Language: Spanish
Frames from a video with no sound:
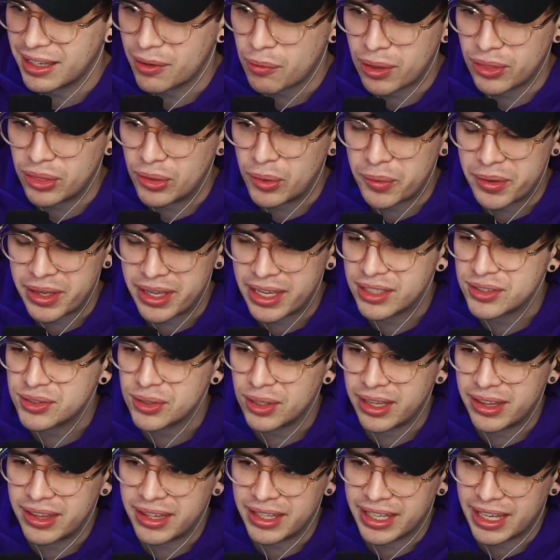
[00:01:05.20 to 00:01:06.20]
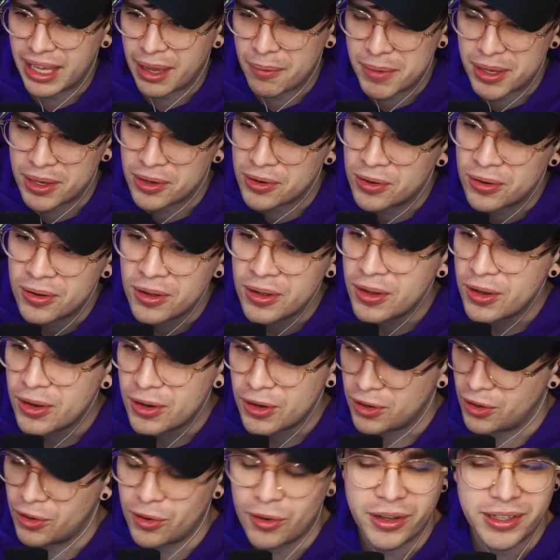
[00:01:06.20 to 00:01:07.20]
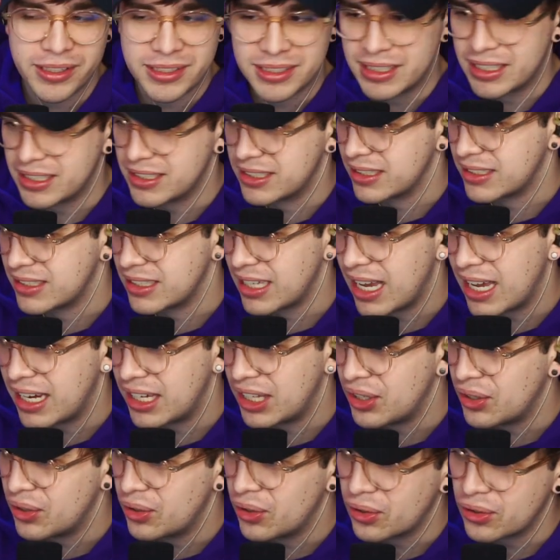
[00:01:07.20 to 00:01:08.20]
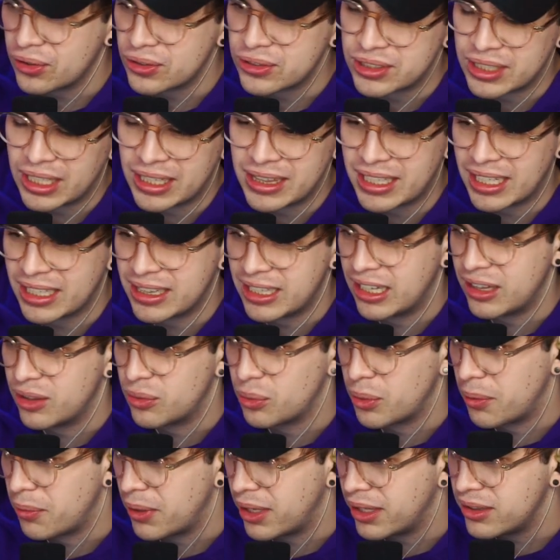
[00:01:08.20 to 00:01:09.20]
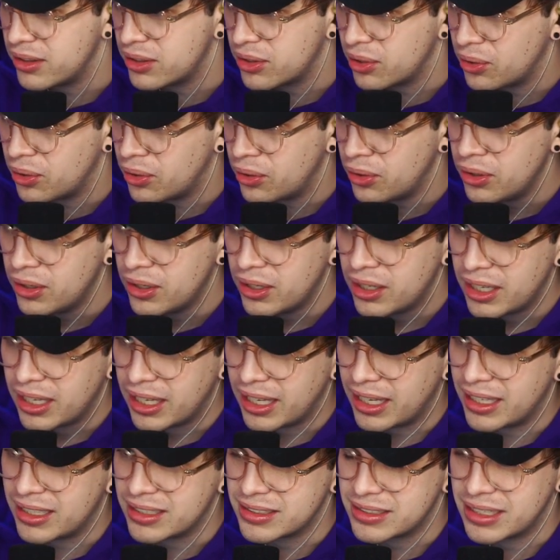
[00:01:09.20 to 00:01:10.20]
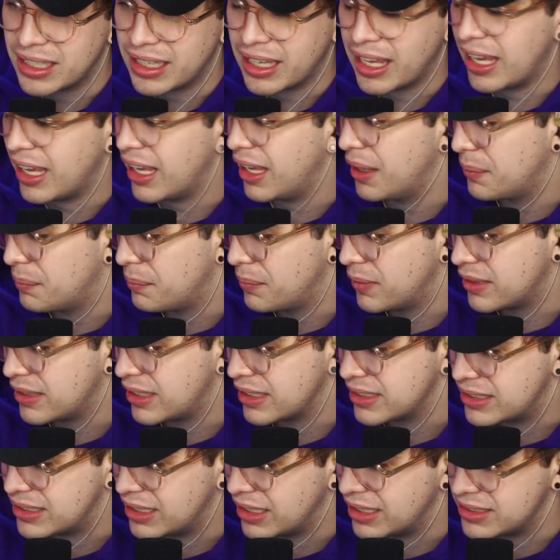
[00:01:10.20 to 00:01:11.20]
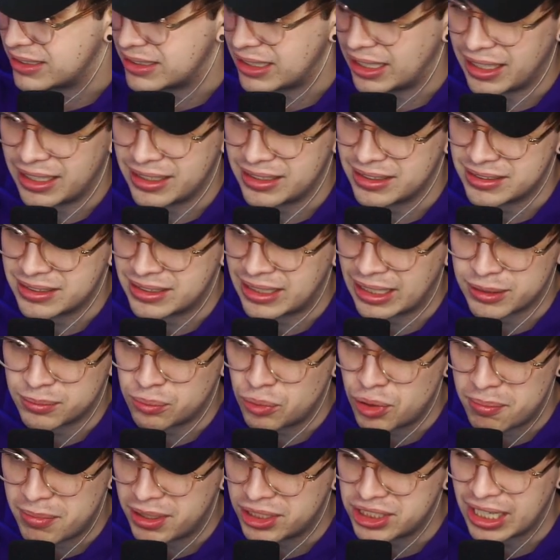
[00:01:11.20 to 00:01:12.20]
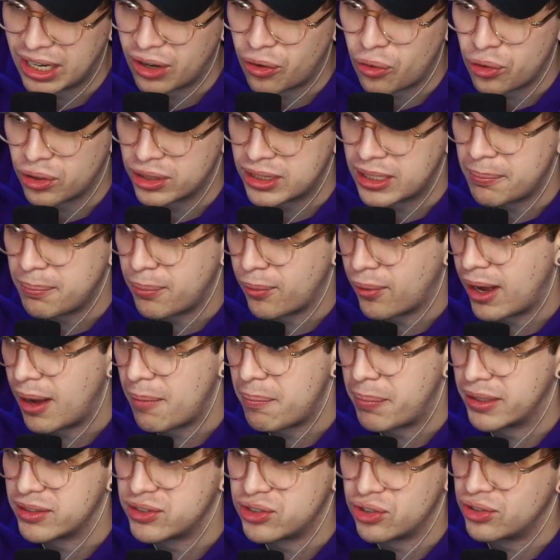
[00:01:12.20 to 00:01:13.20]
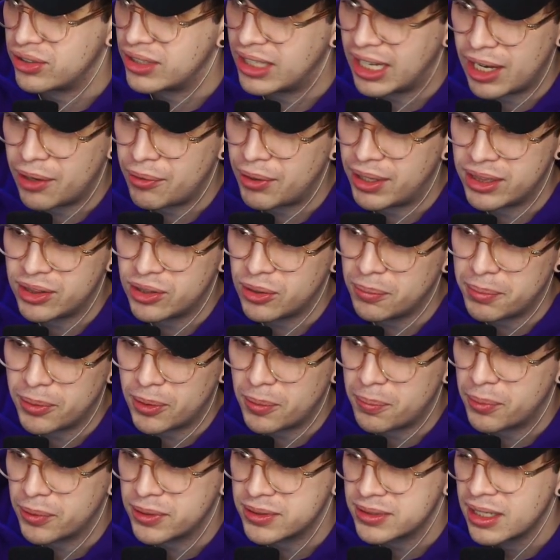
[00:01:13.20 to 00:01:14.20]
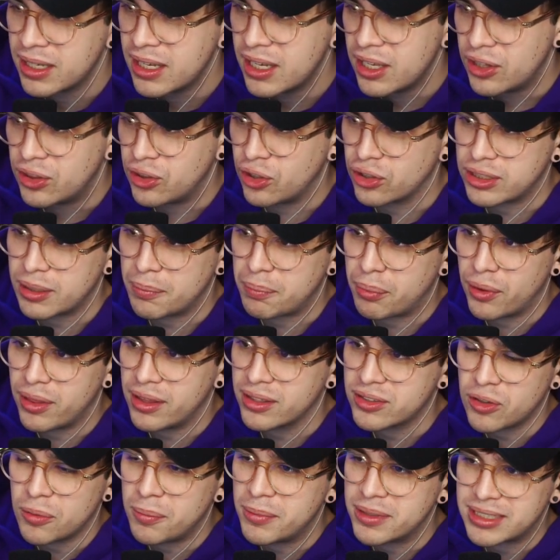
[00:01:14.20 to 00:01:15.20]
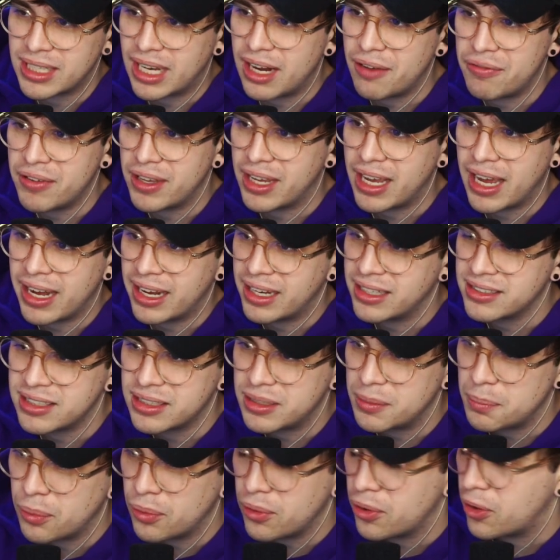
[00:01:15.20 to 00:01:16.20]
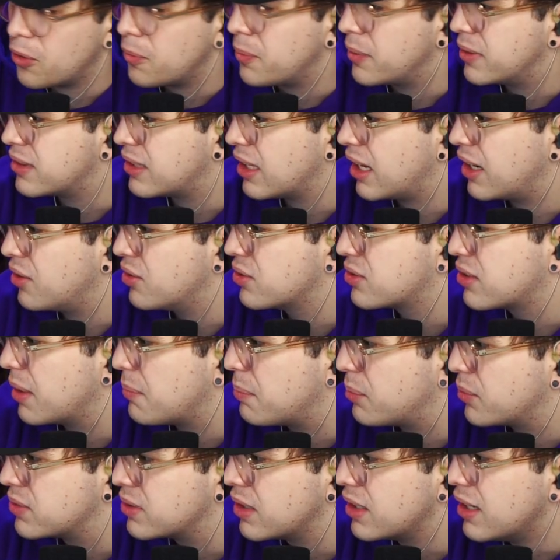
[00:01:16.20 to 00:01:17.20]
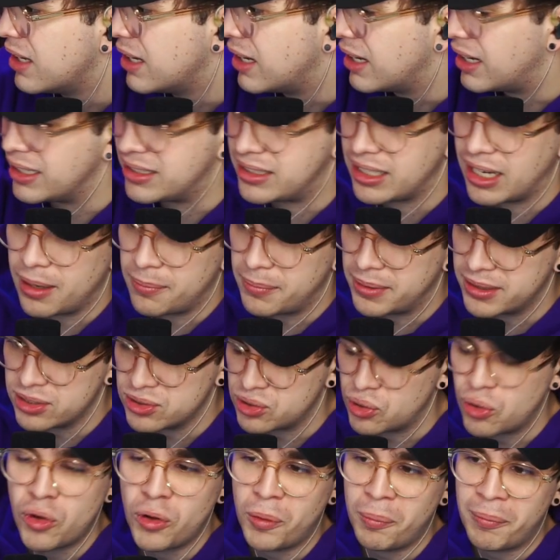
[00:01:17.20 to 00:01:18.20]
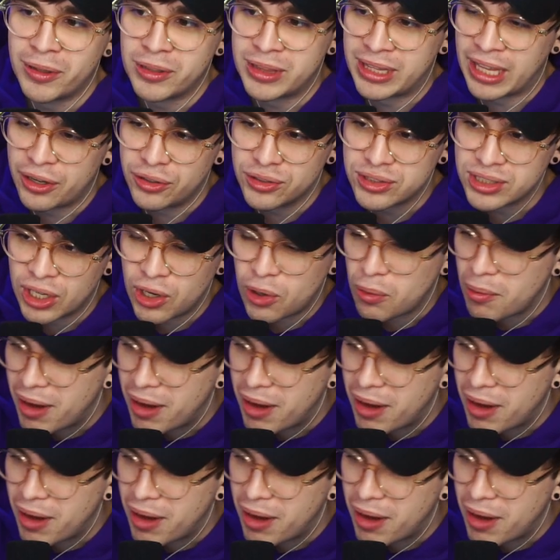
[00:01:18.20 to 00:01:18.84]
cuando vi eso, le dije, amigo, no es necesario, concéntrate en tu evento. Eh, sé que este, estás muy mecha corta por la presión del evento, pero pues no te puedes comenzar a fijar en ese tipo de comentarios que pues literalmente son comentarios que no